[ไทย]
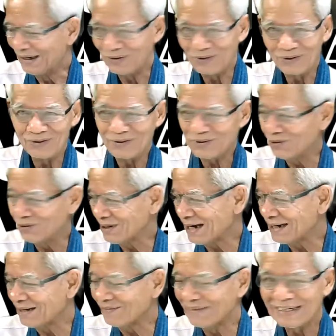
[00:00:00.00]
ดูดูด้า
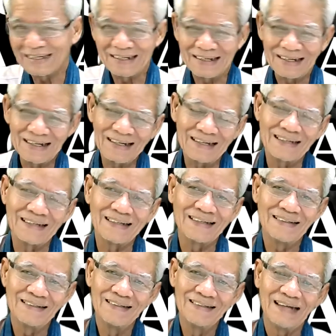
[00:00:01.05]
นหนึ่งมันดีนะ
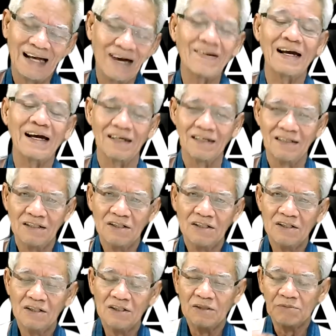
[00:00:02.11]
เอาล่ะ
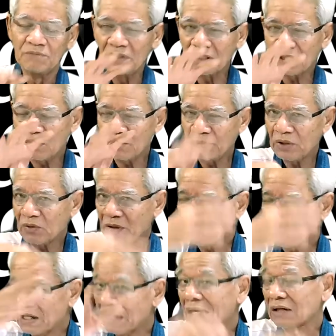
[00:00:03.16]
เมื่อเขามีความ
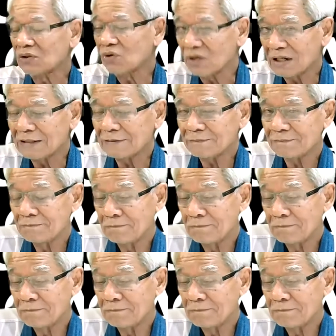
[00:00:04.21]
คิดหลักตรงนั้น